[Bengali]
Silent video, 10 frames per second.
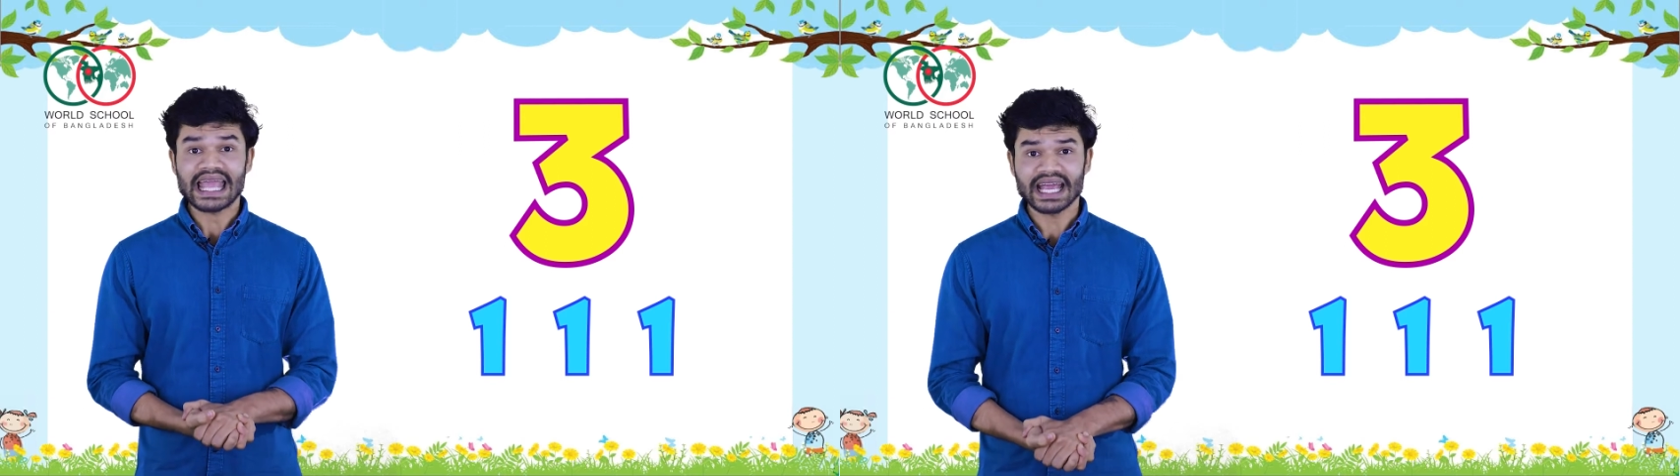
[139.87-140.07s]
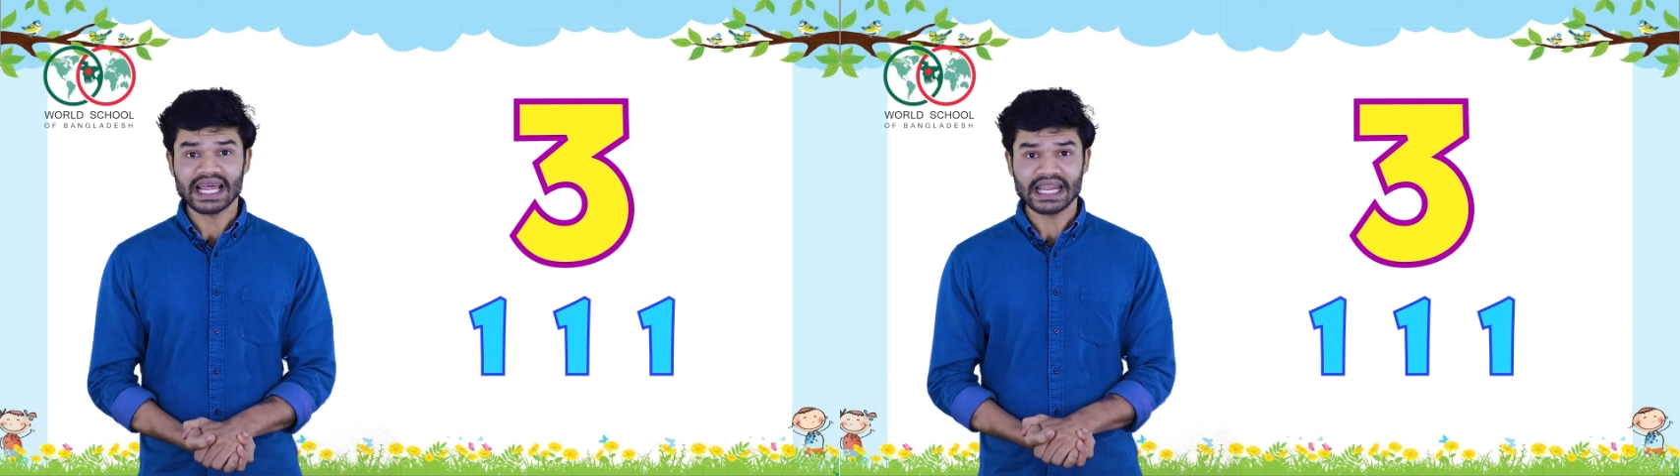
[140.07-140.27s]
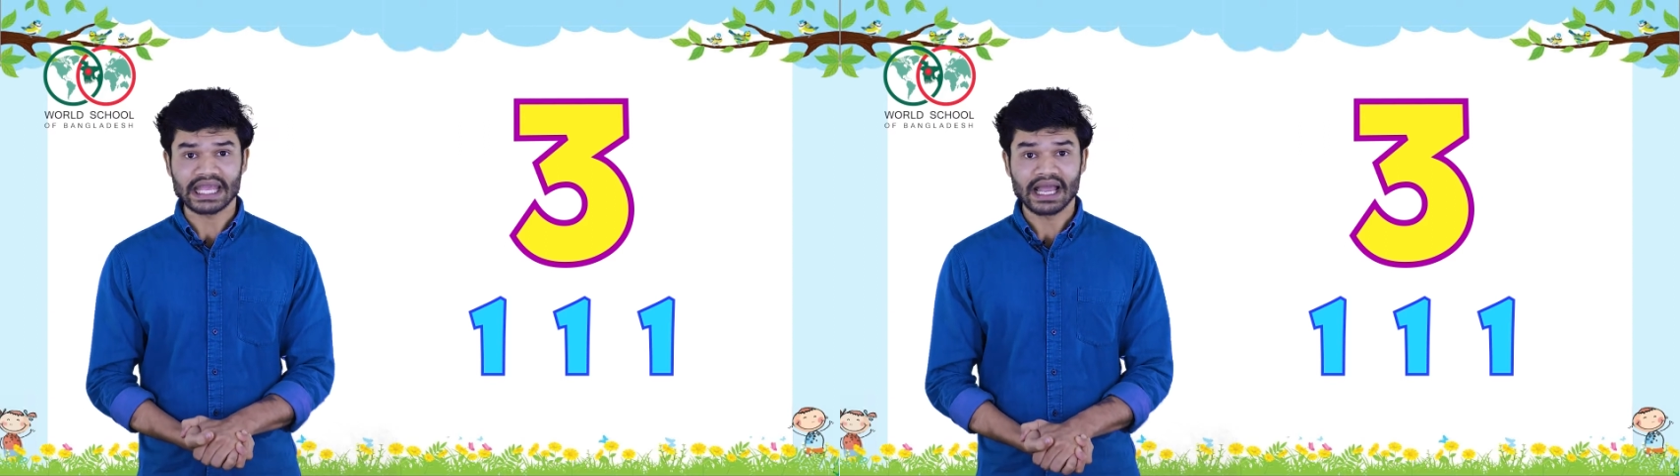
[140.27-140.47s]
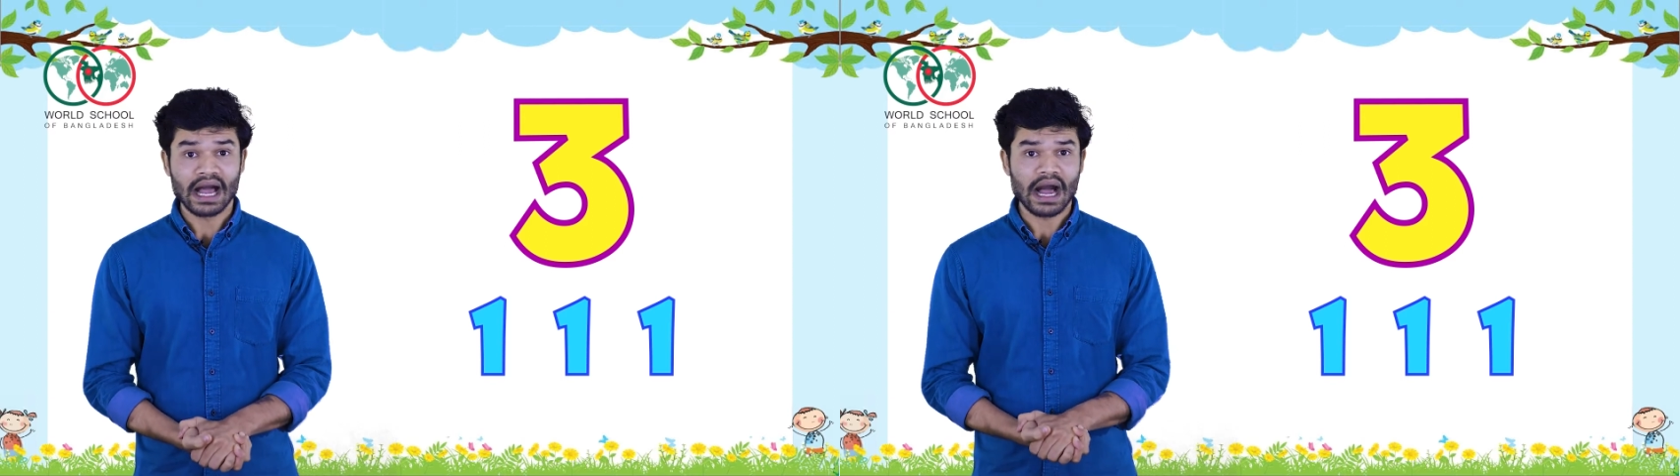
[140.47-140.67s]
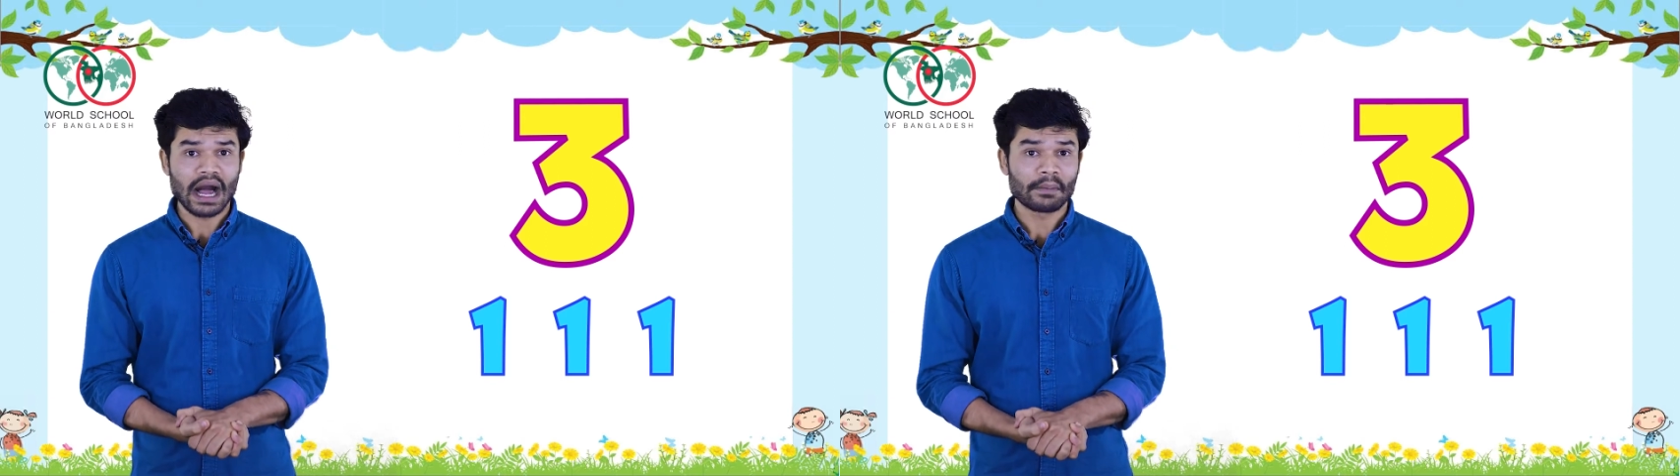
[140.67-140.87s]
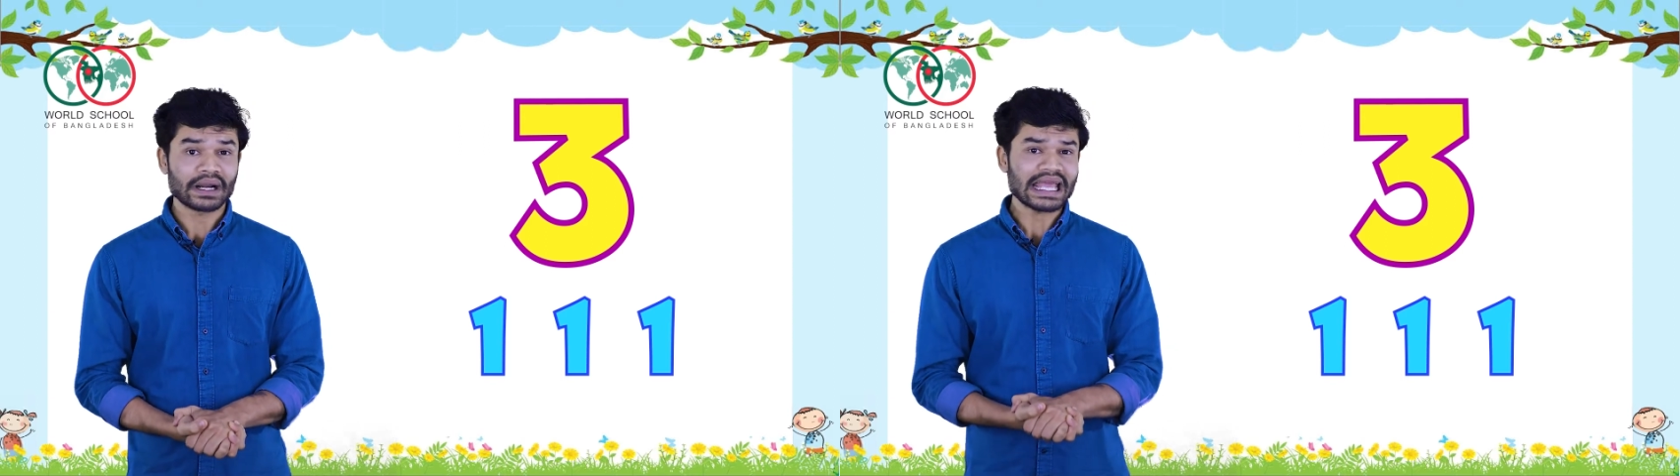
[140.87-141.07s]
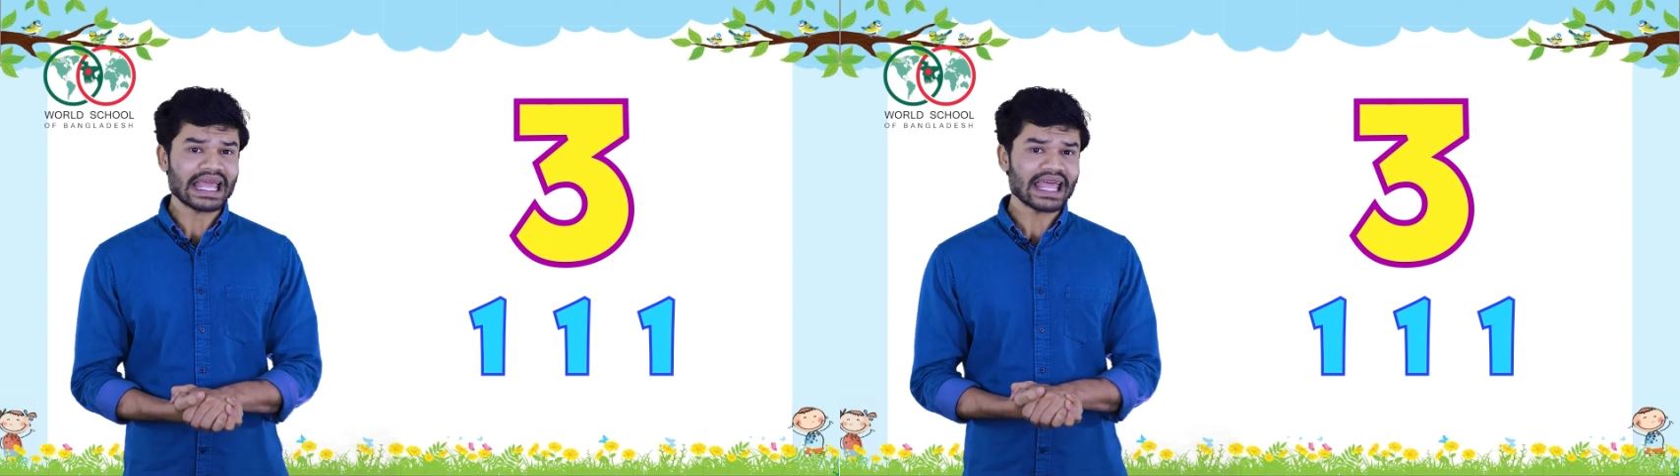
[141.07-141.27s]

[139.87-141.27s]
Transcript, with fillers: এখানে আমরা